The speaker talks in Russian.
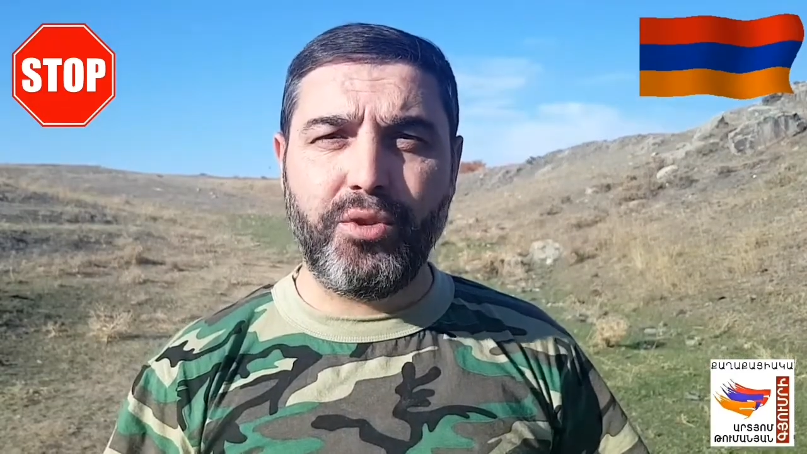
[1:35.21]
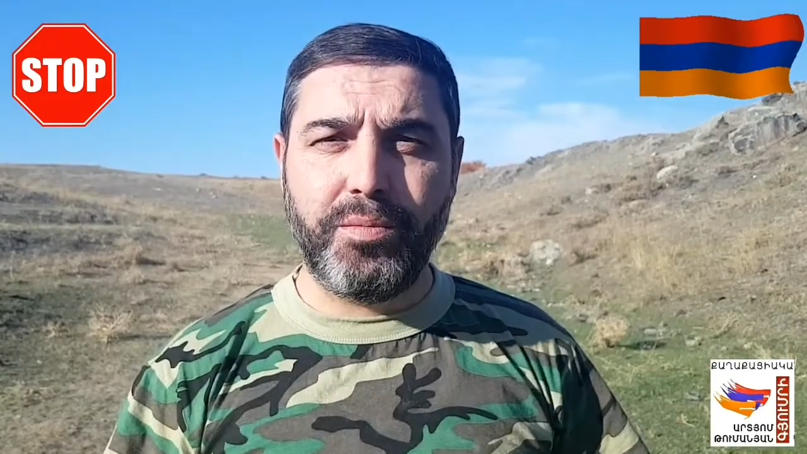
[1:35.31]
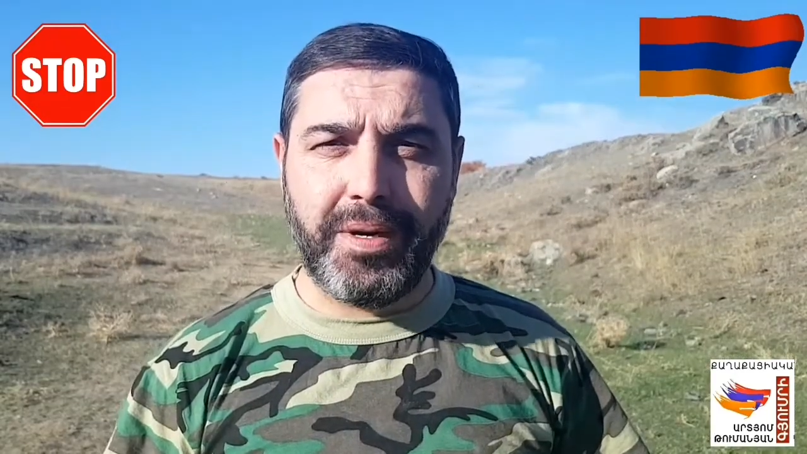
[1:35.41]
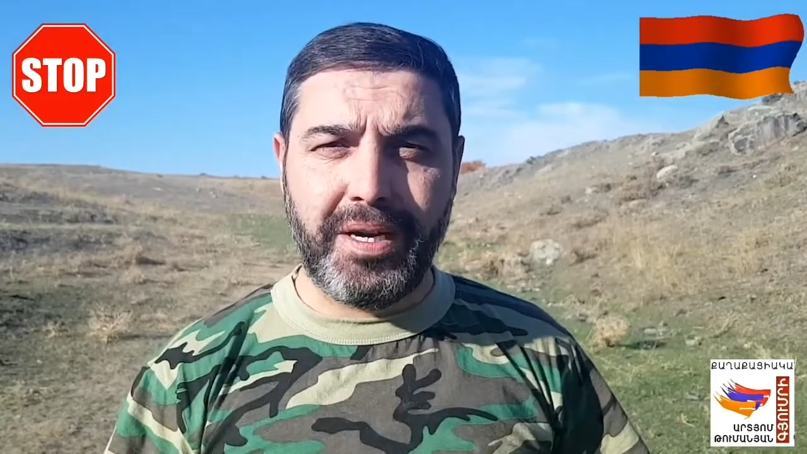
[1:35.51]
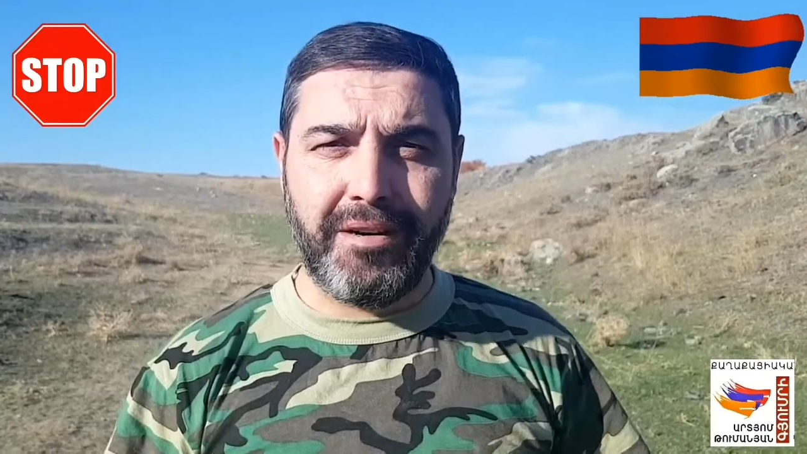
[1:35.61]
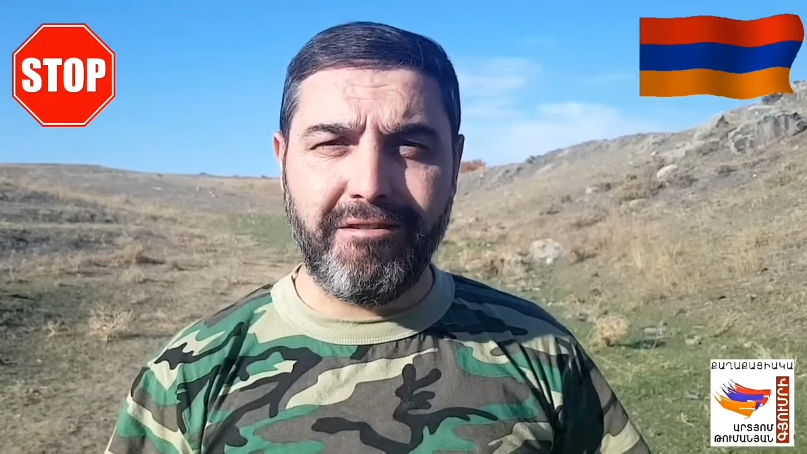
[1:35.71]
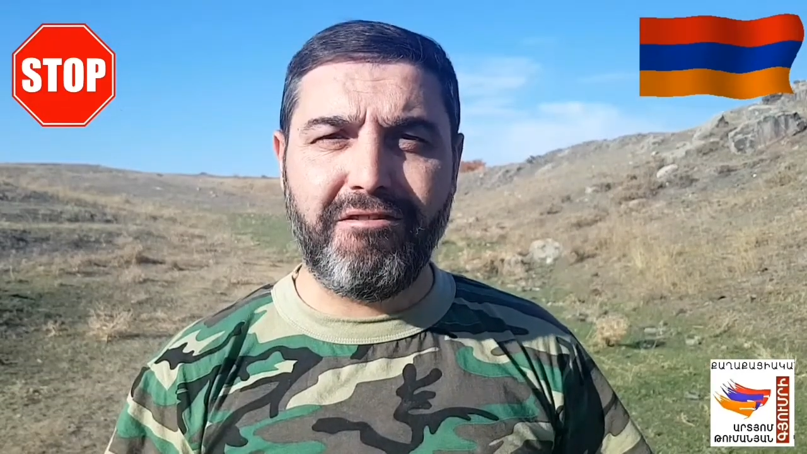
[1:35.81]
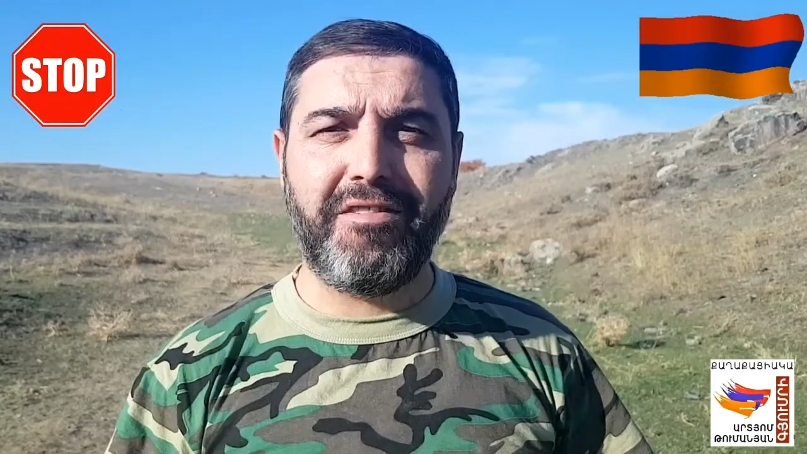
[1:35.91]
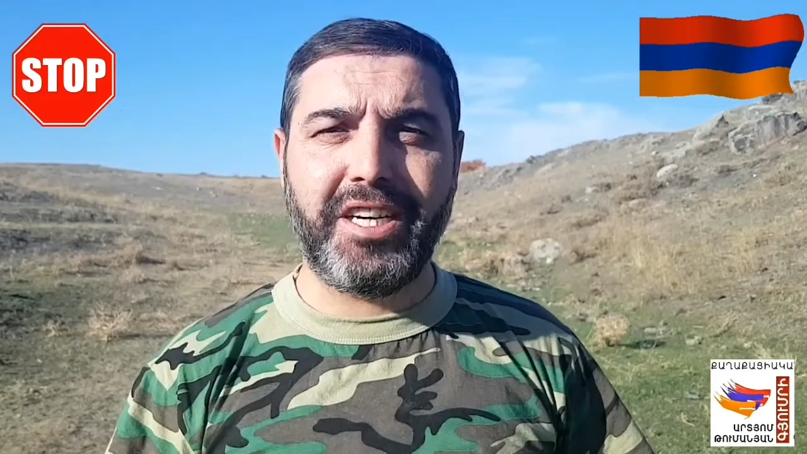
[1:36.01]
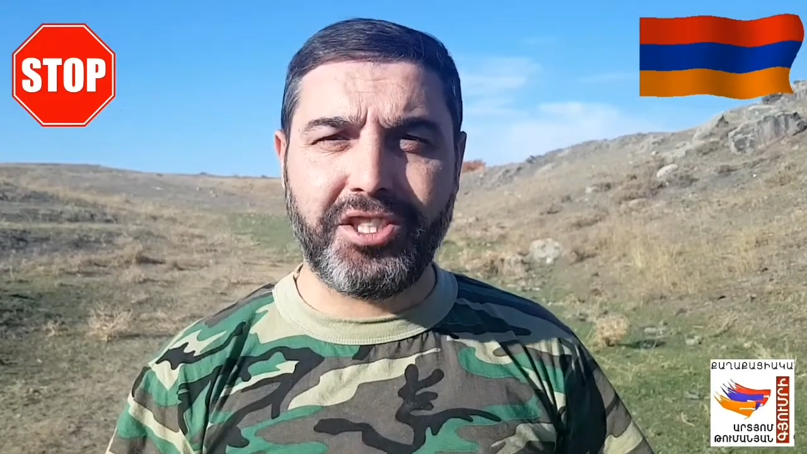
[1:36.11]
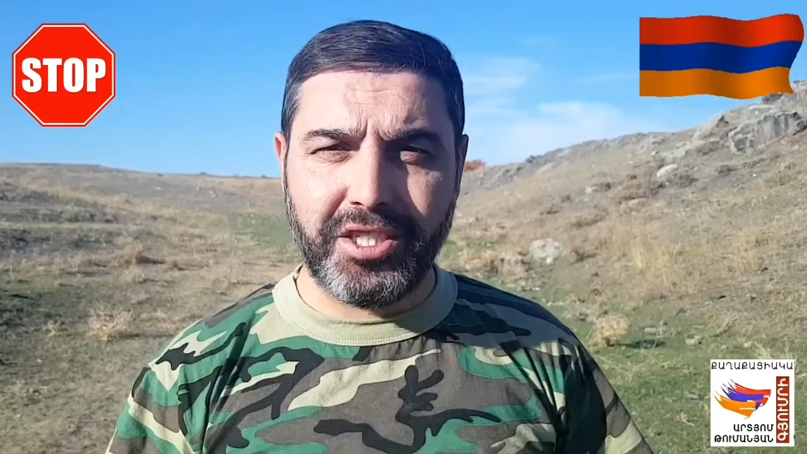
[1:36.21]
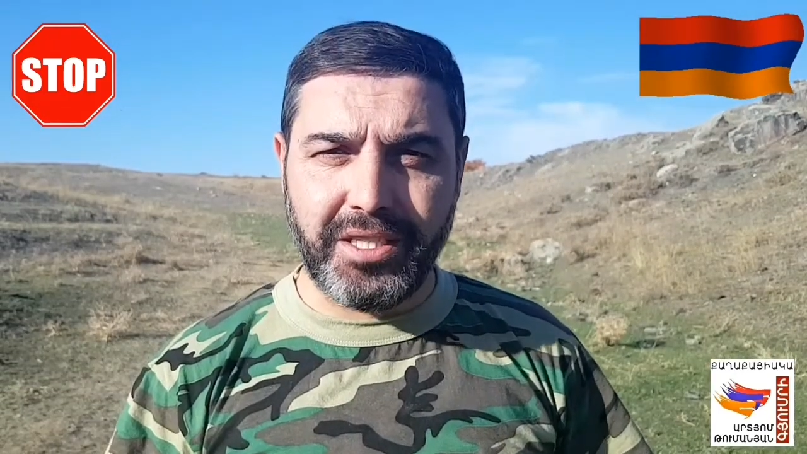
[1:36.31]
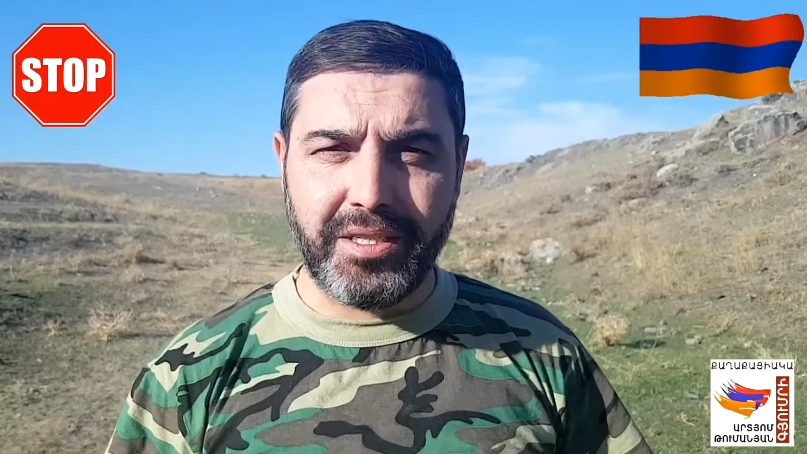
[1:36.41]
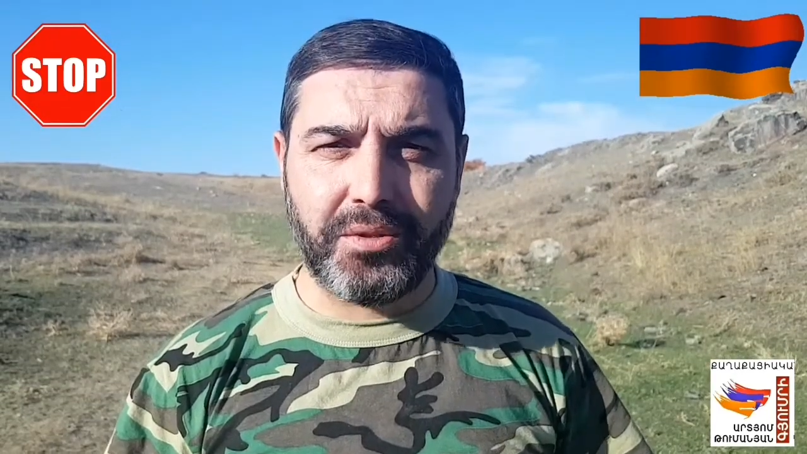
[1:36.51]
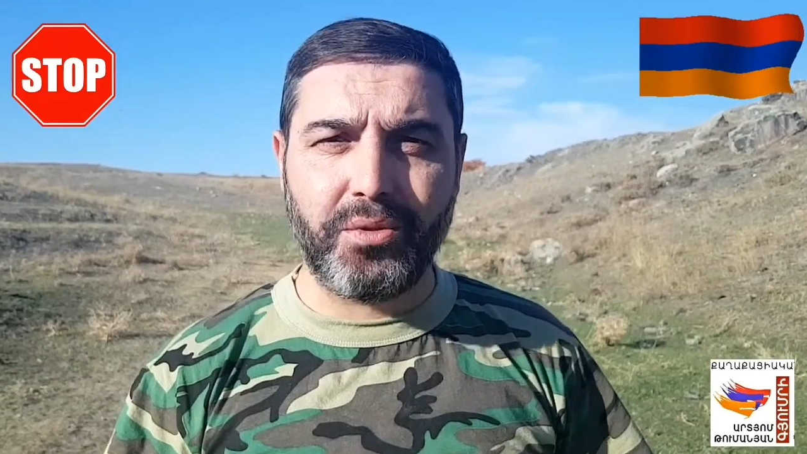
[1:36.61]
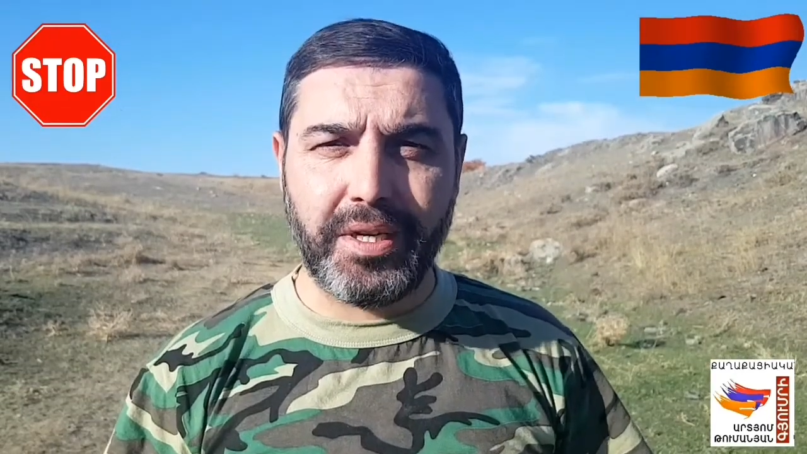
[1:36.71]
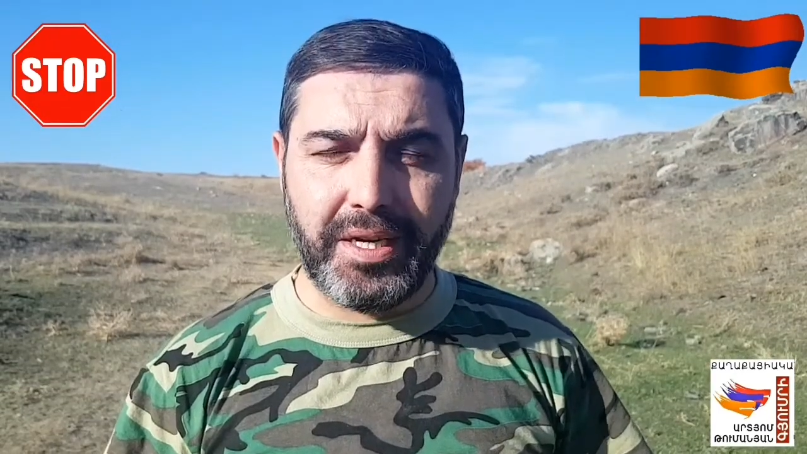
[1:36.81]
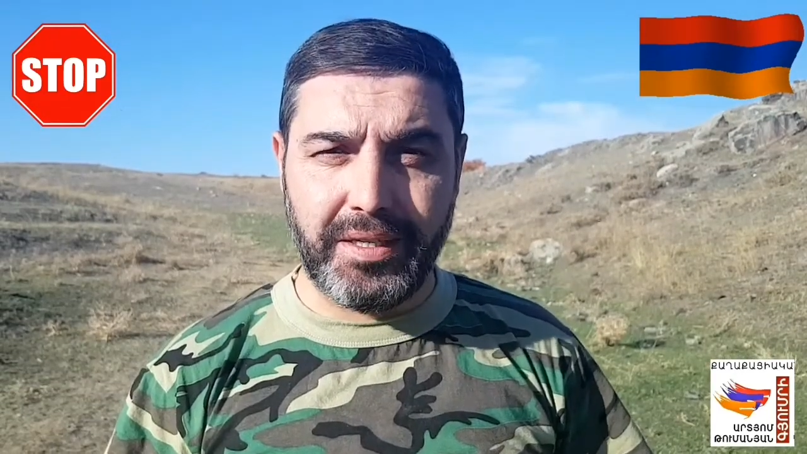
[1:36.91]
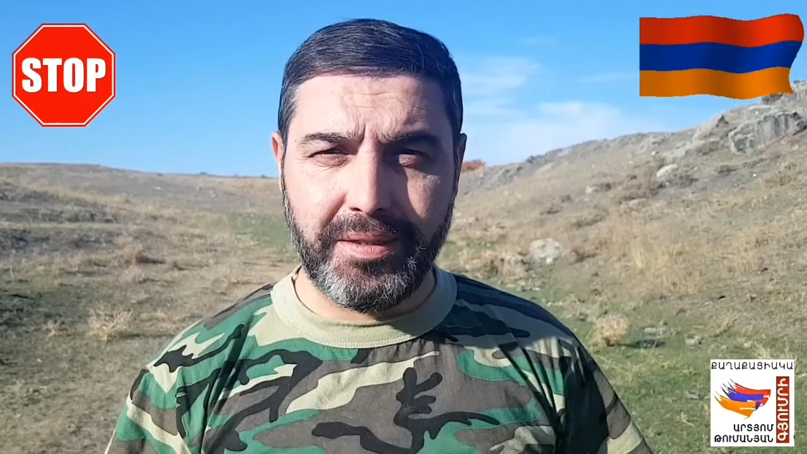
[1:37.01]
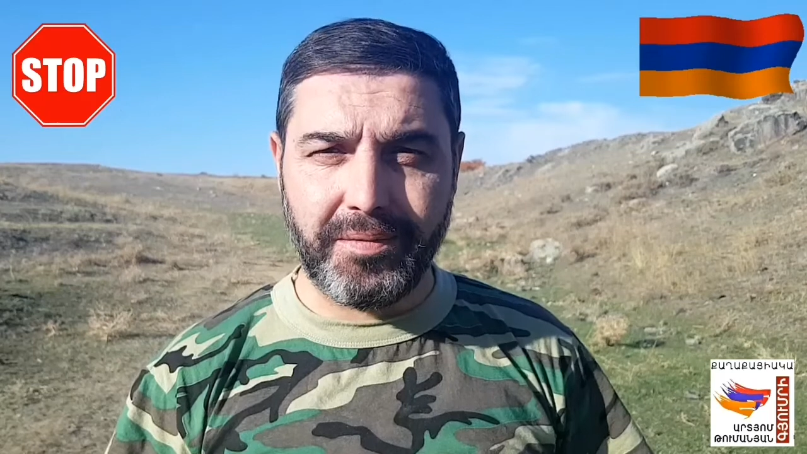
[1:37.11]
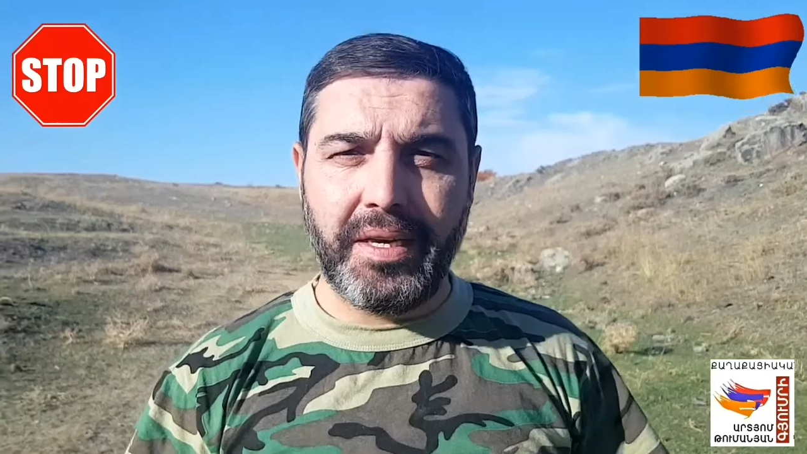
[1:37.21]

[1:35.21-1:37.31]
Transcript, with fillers: судьба в ваших руках.